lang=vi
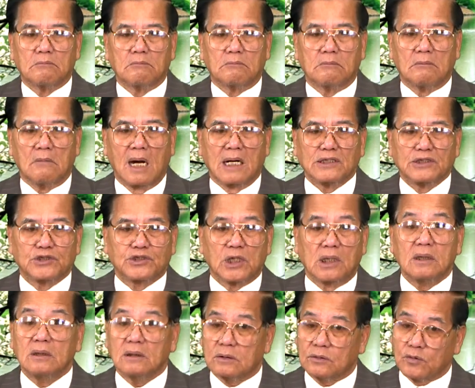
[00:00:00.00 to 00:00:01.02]
Bằng
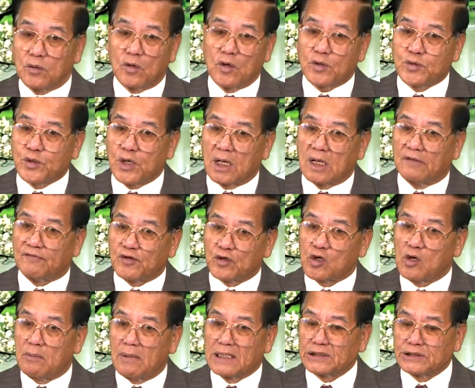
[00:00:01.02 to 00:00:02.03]
chứng, tôi nói chuyện là phải
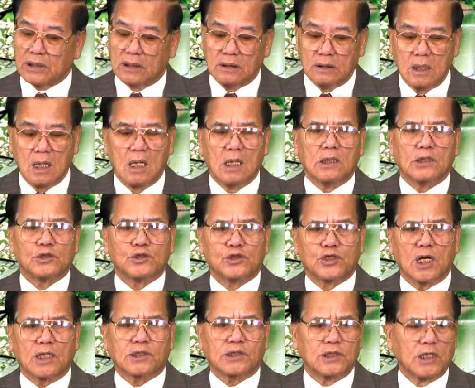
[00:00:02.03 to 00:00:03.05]
có bằng chứng.
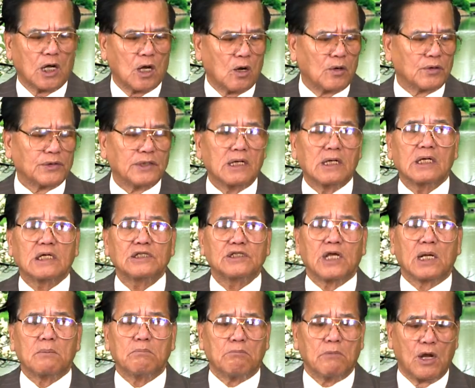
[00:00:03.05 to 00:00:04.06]
Rất nhiều những cái
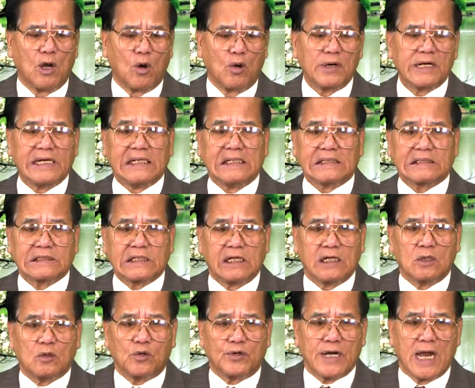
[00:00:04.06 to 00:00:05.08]
dân biểu nghị sĩ
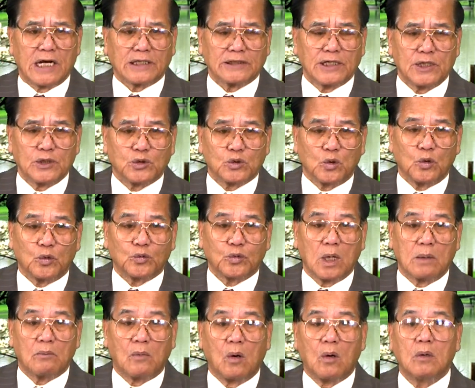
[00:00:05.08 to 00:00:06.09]
của Đảng Dân Chủ
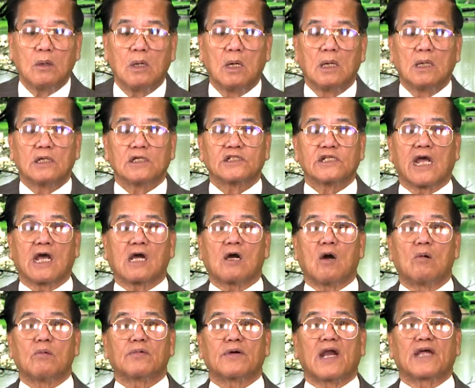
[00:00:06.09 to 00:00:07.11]
tuyên bố sẽ
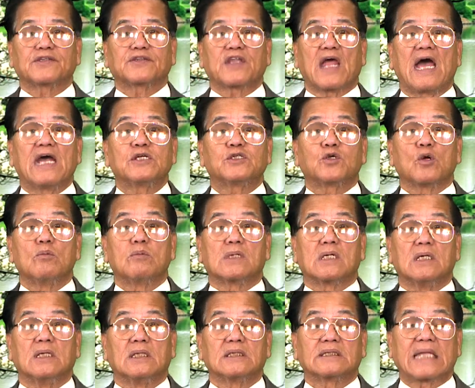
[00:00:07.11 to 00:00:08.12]
không ra tái trúng
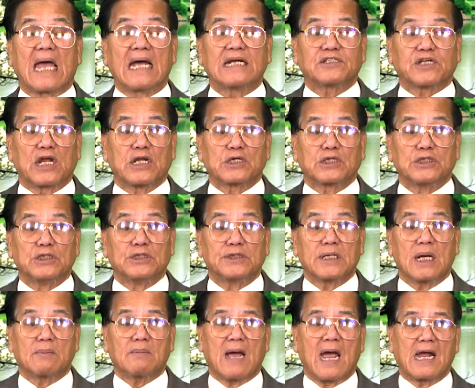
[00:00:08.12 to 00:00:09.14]
cử, tái tranh cử
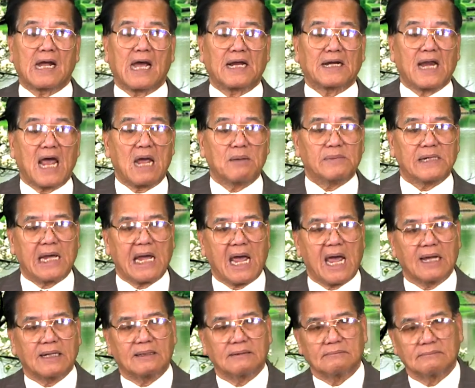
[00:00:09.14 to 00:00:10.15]
năm 2022.